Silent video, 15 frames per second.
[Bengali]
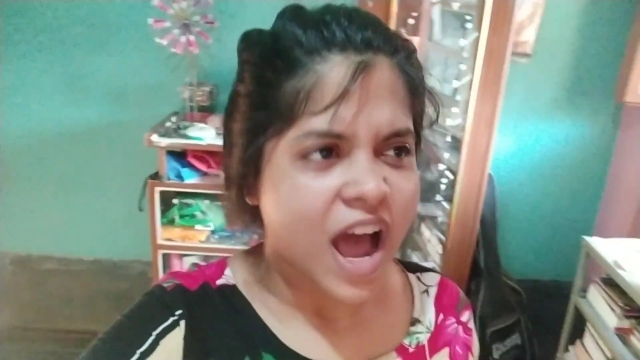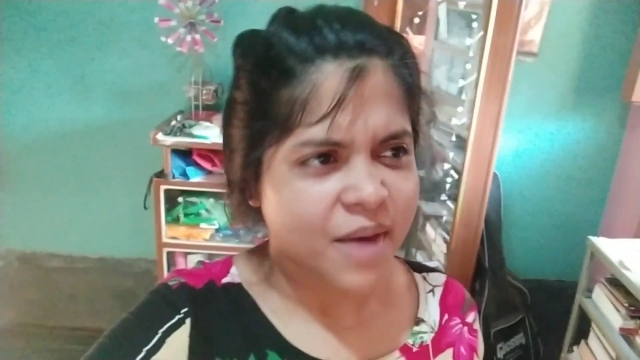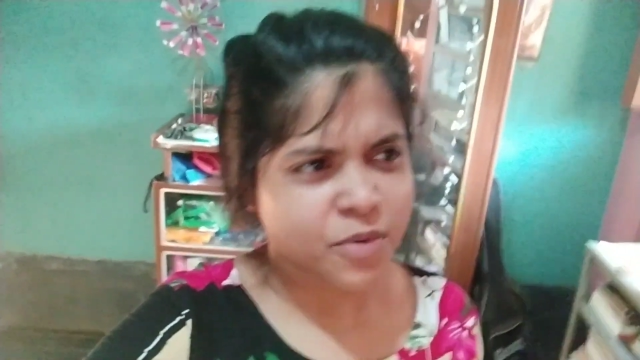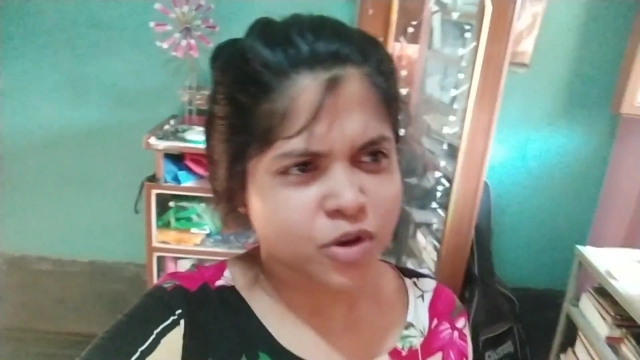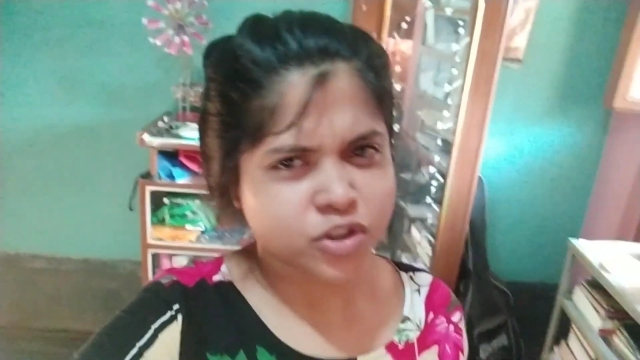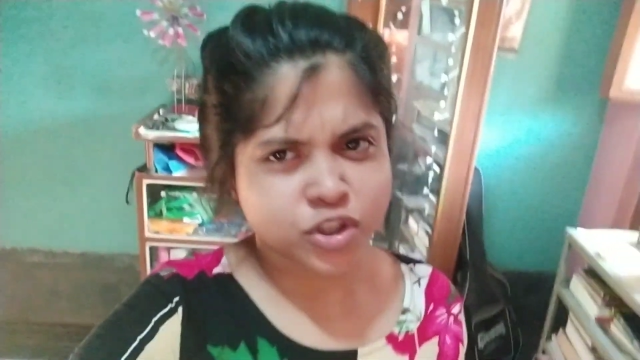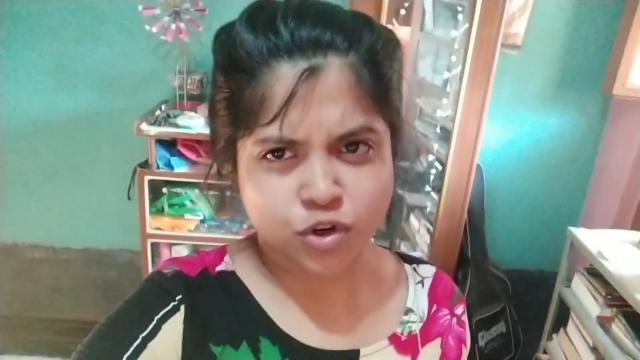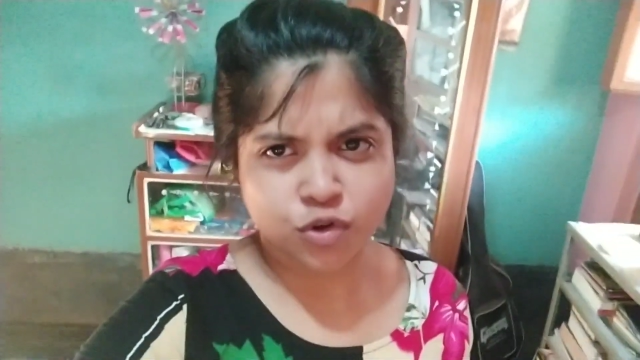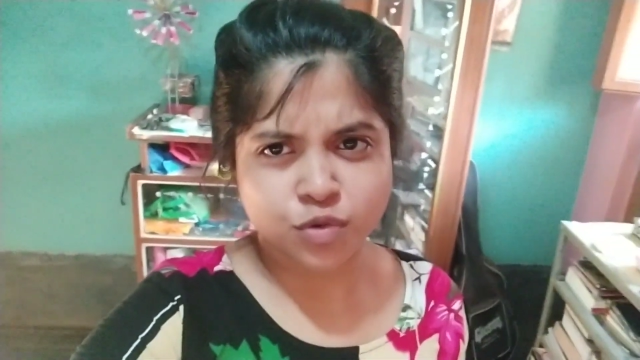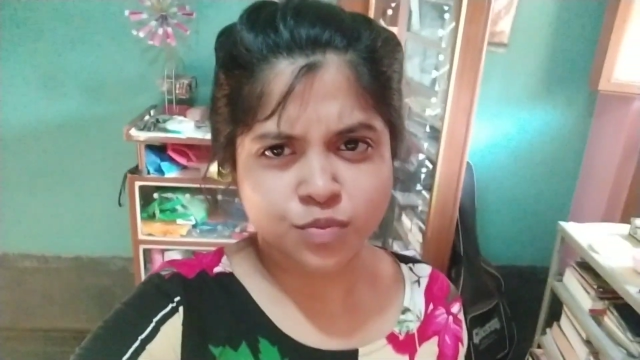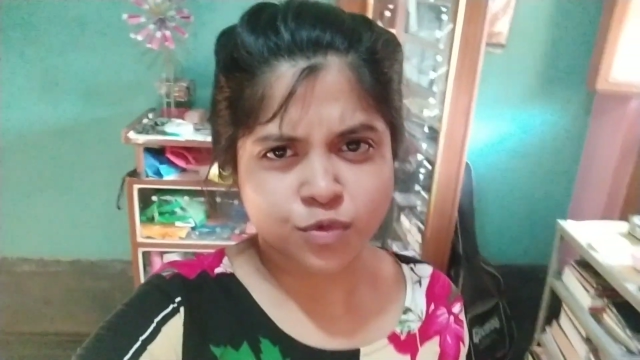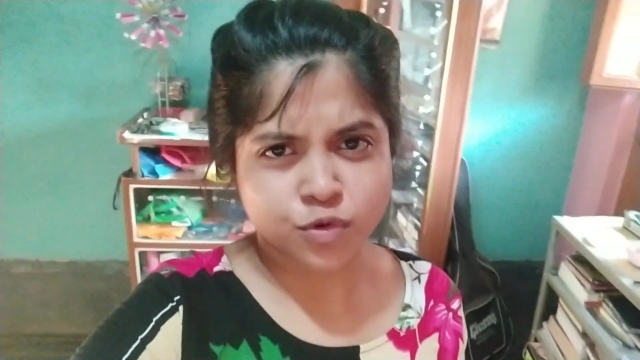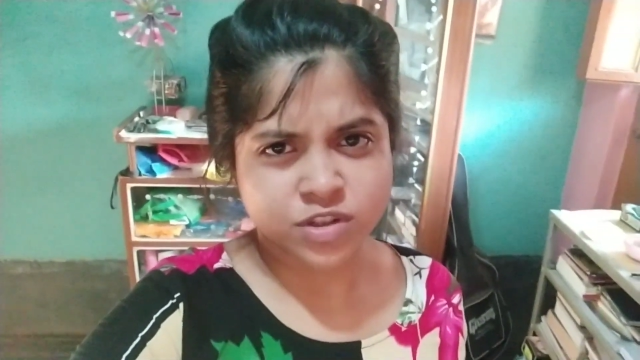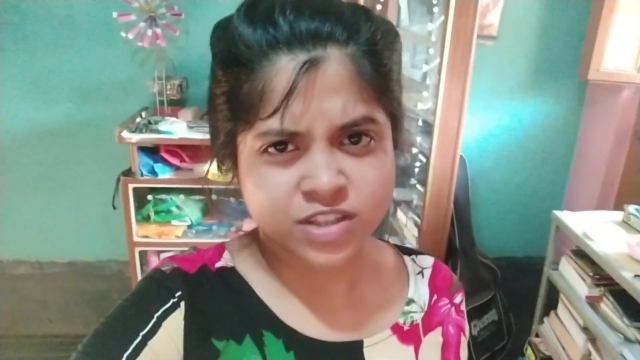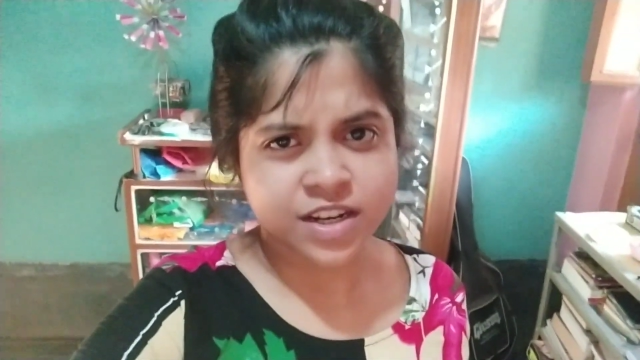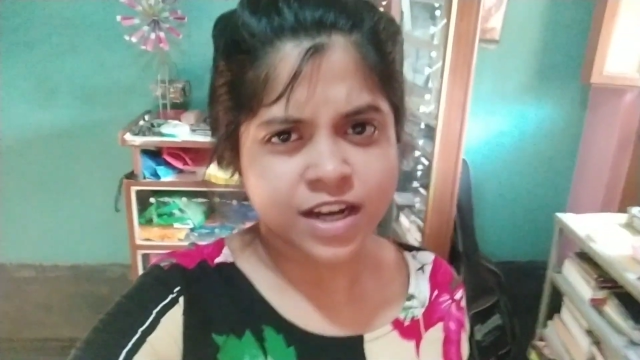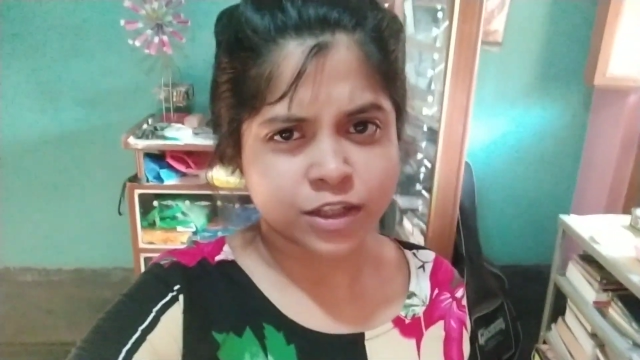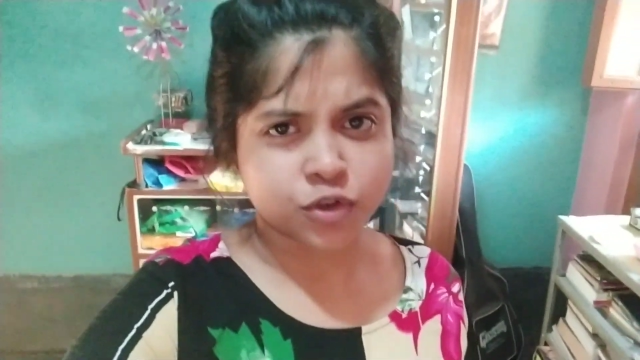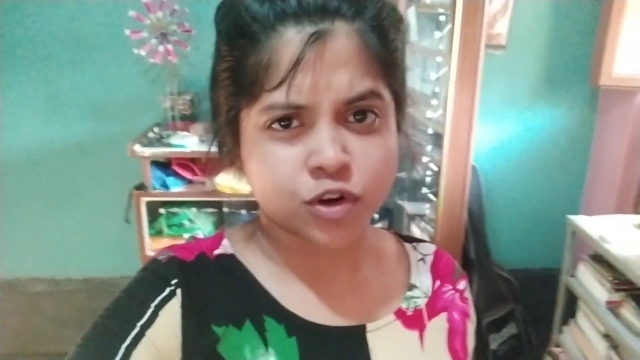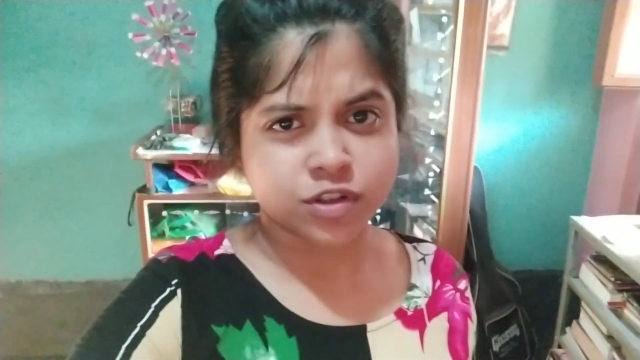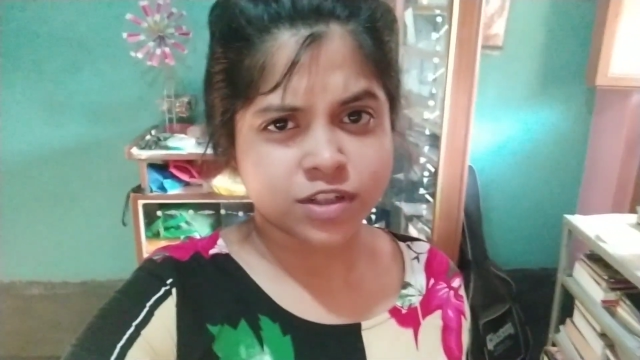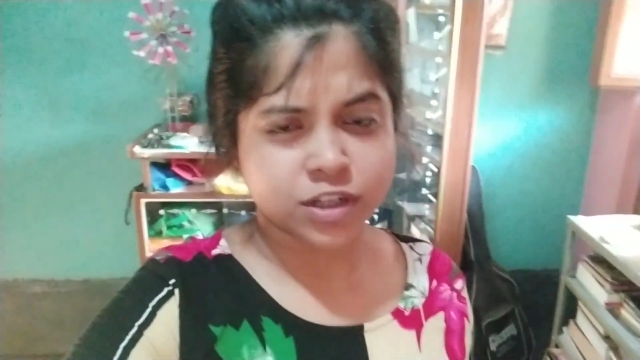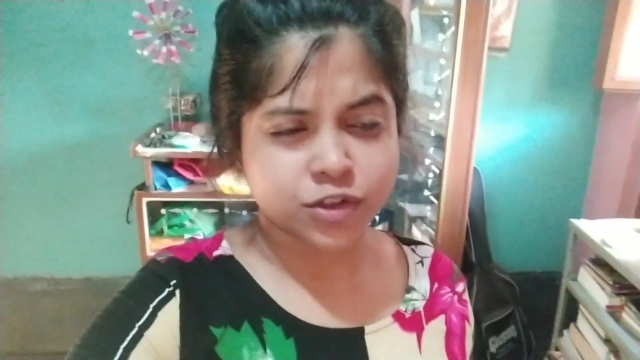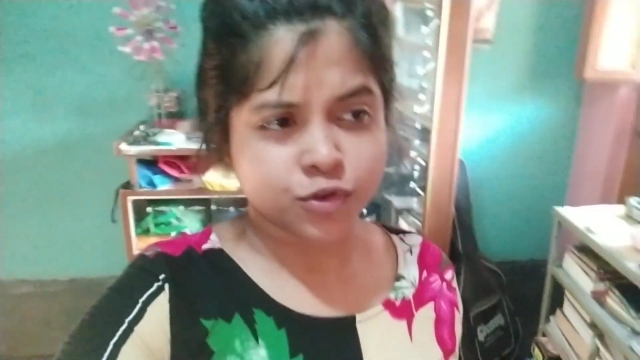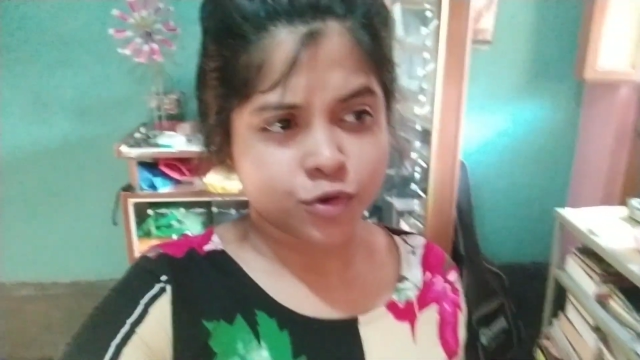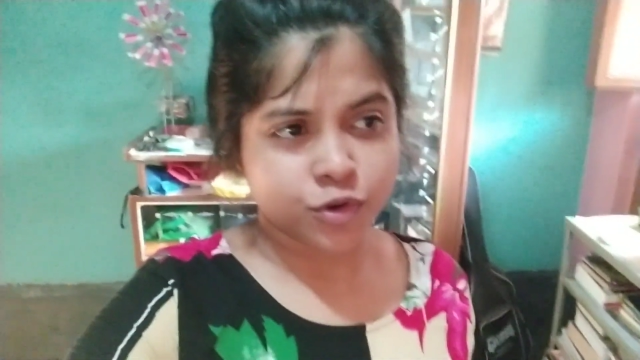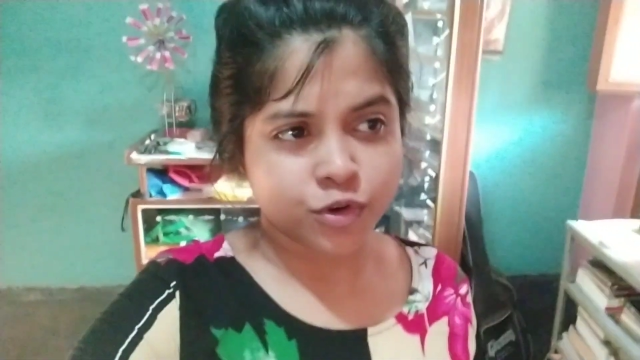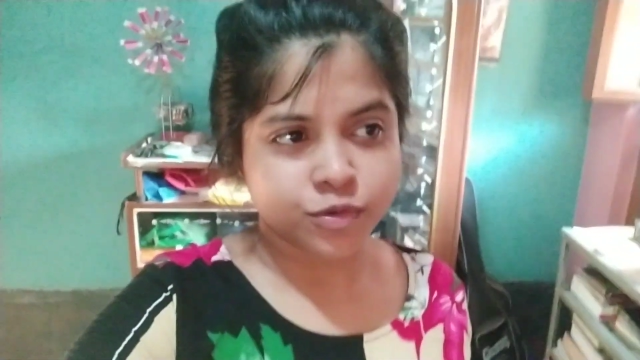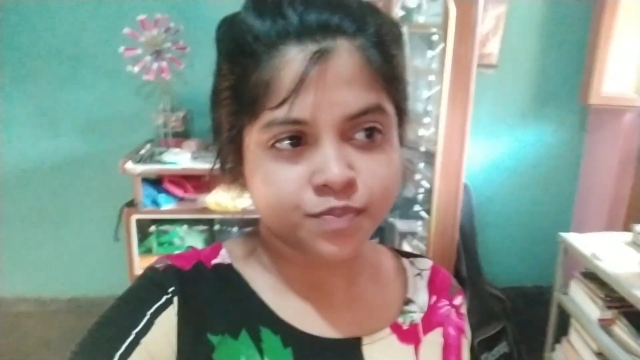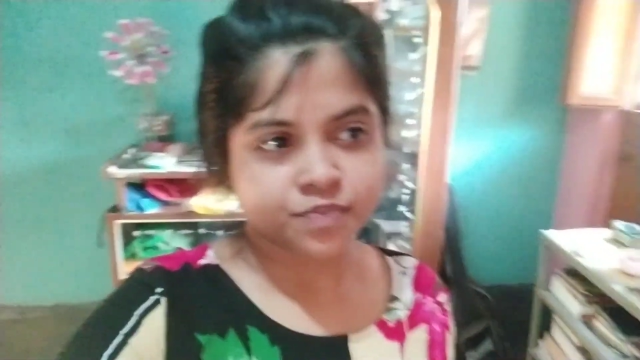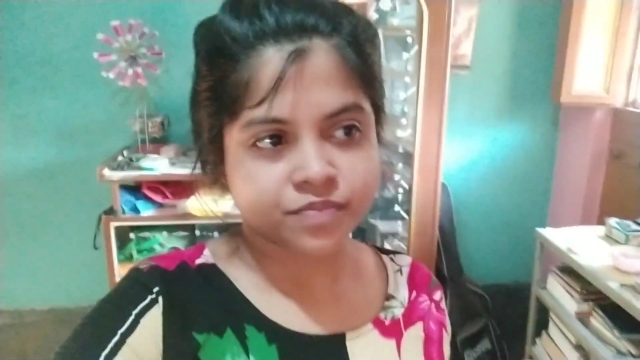আমিও সেরকম করছি হাত খরচার জন্য